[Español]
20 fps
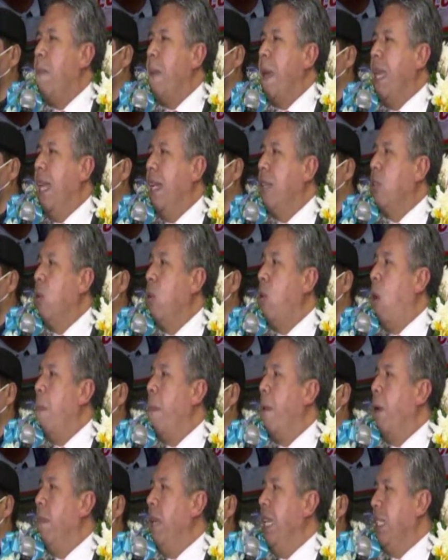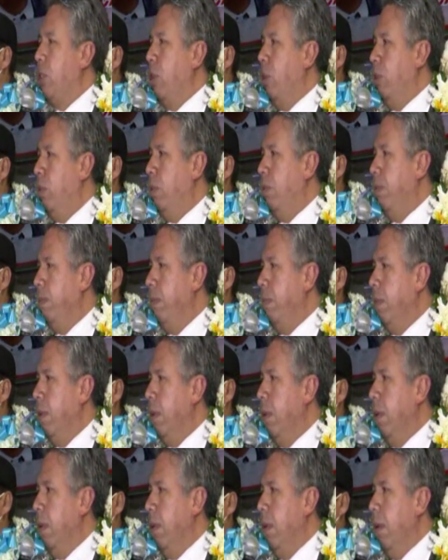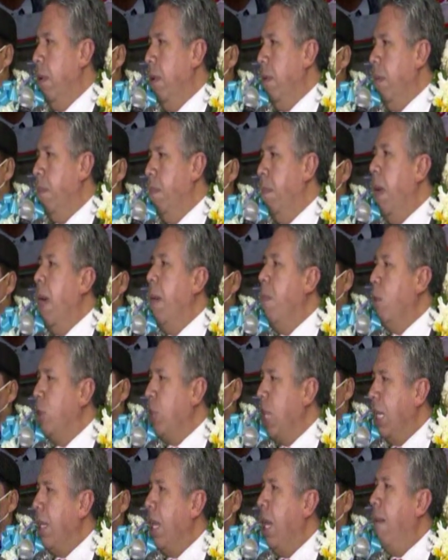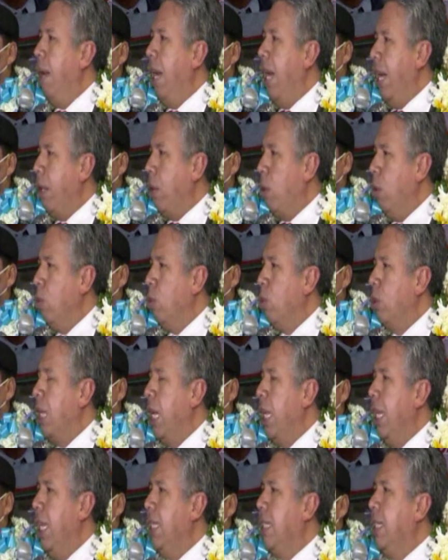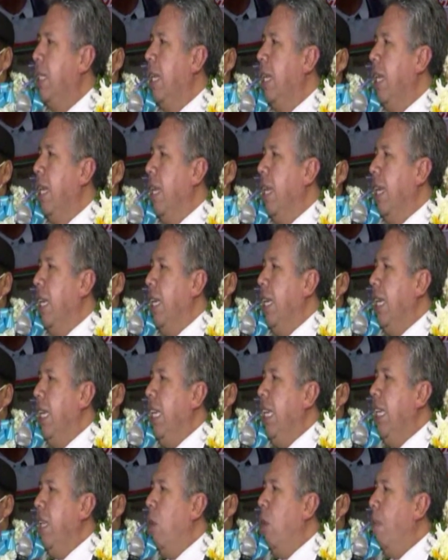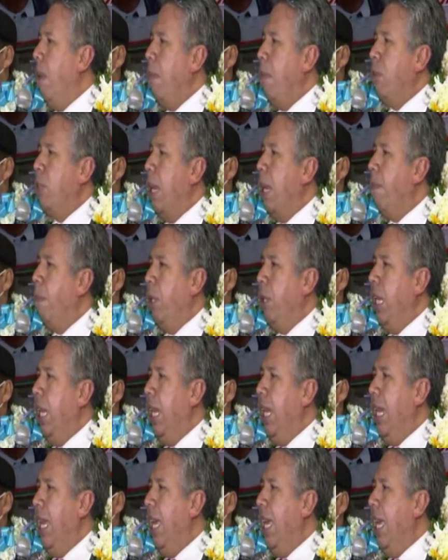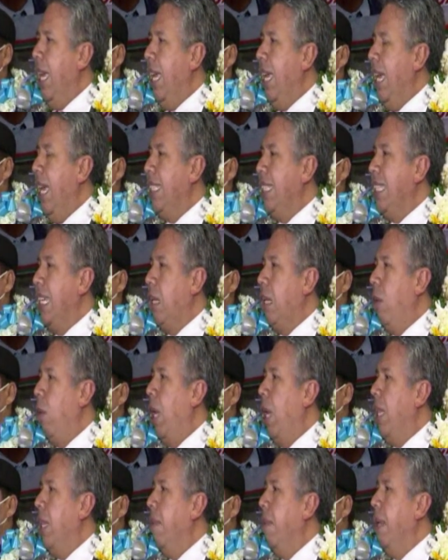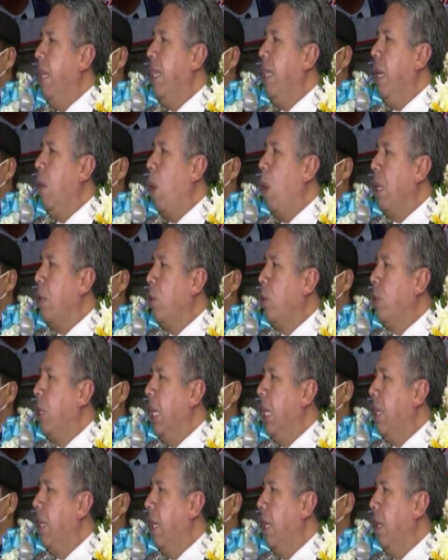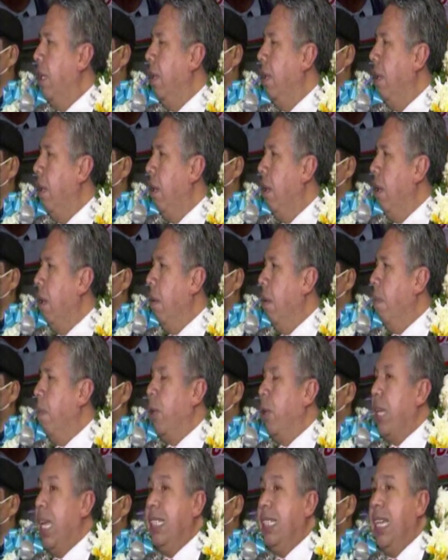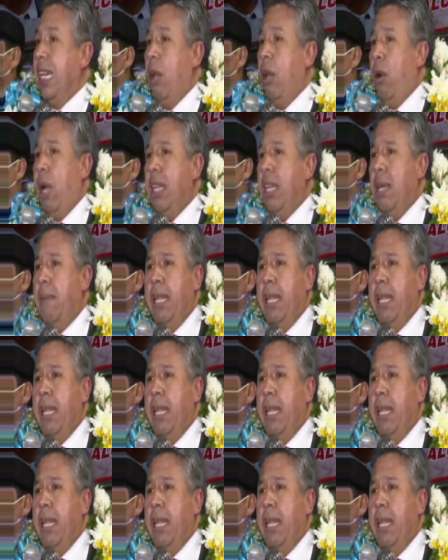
pedirles un compromiso. Vamos a trabajar con ustedes y no vamos a ponerle ese eslogan de 24-7, porque ese eslogan de